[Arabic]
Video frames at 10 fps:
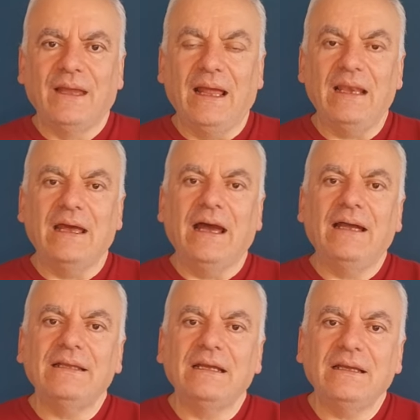هلا
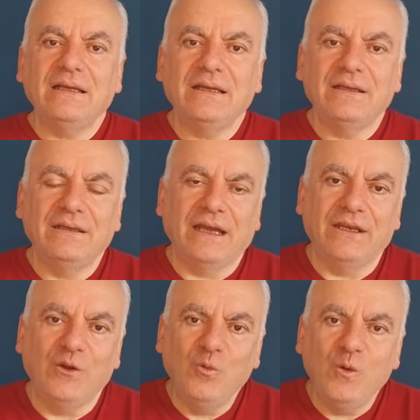هذا
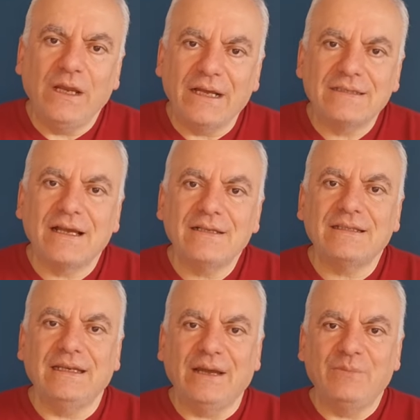يعني هو
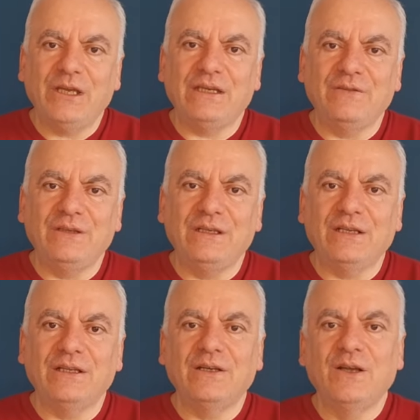الأساس اللي عم نحكي فيه
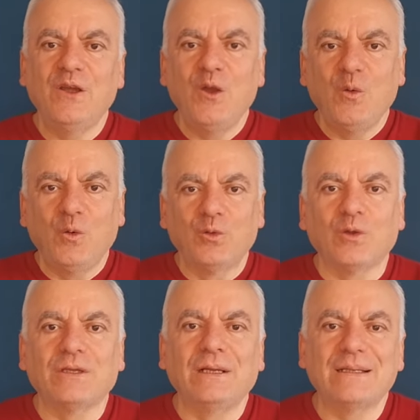نحن
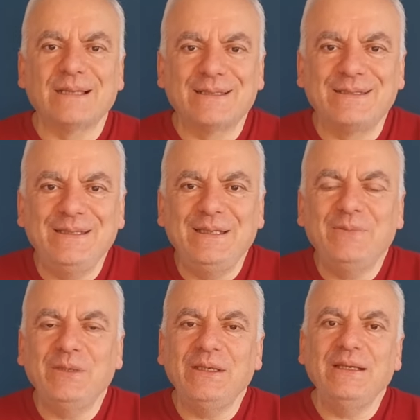والنقطة
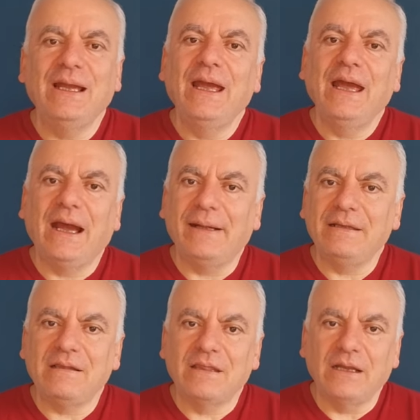الأساسية
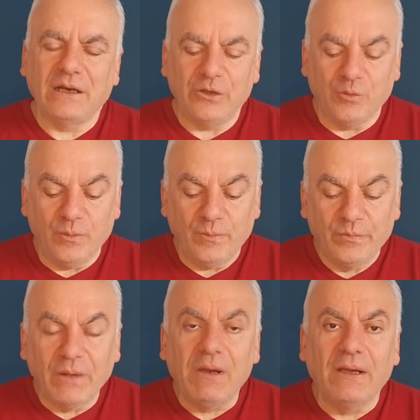بحديثنا لليوم
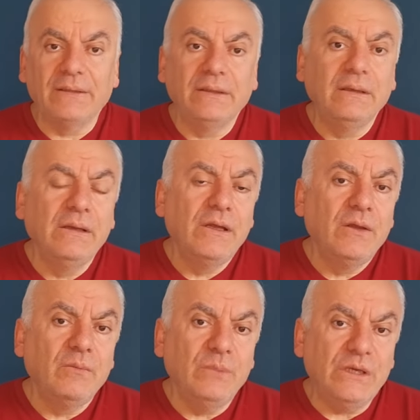طبعا
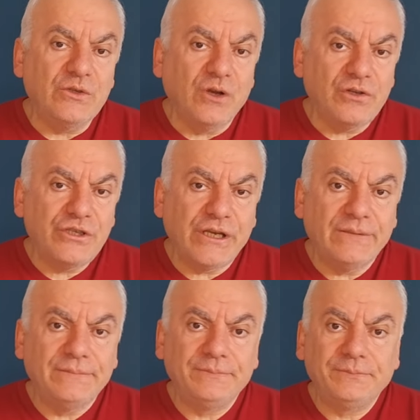بجورجيا